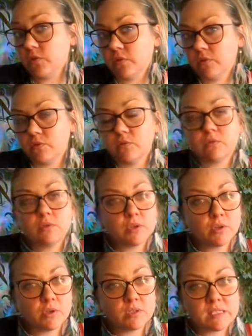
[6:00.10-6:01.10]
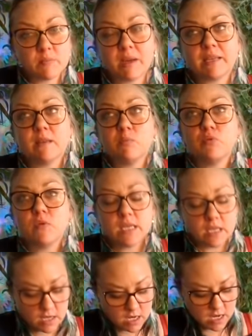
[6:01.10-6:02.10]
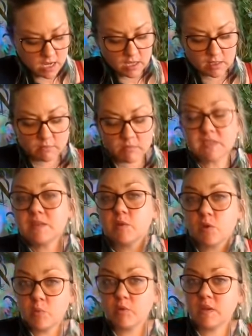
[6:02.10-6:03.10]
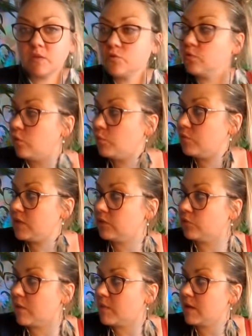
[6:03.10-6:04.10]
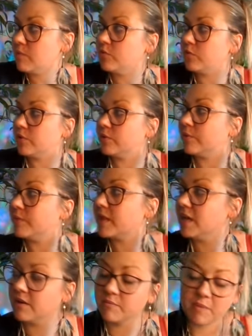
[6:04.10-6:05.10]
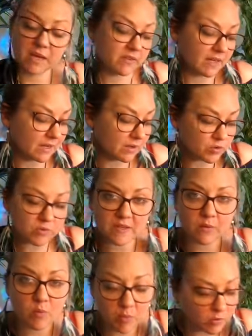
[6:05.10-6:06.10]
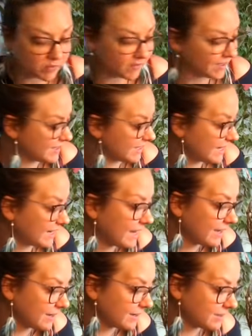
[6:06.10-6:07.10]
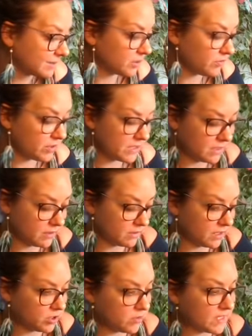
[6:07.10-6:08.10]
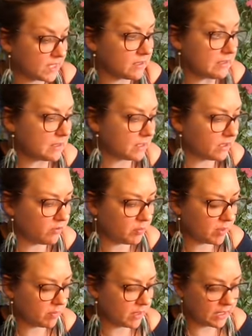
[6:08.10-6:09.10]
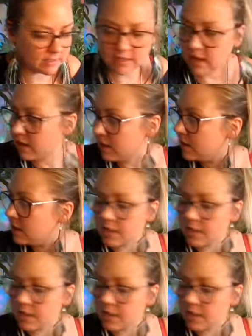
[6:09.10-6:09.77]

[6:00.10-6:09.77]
autres donc euh, c'est pas que t'es puni mais c'est que peut-être tu te punis toi-même ou que bref il y a quelque chose à comprendre ça c'est clair hein. je veux dire les choses n'arrivent pas par hasard